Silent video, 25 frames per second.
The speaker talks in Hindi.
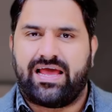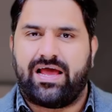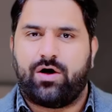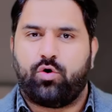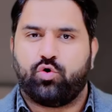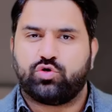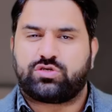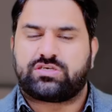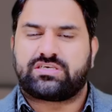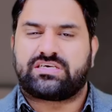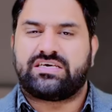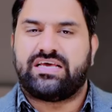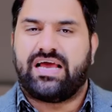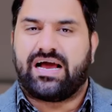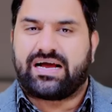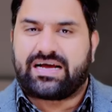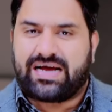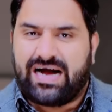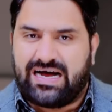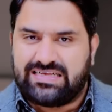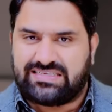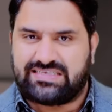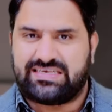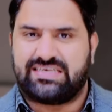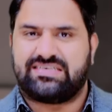हैं उसकी
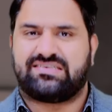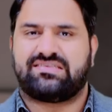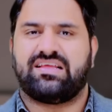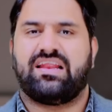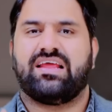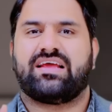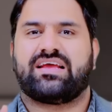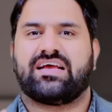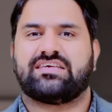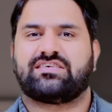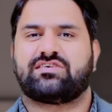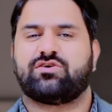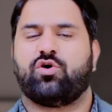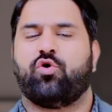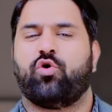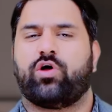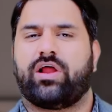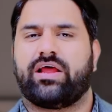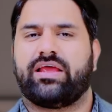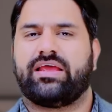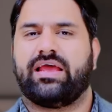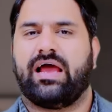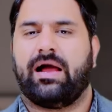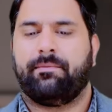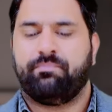अक्सी इस तरीके से हो
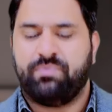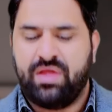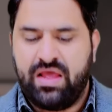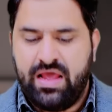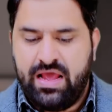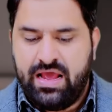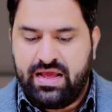रही है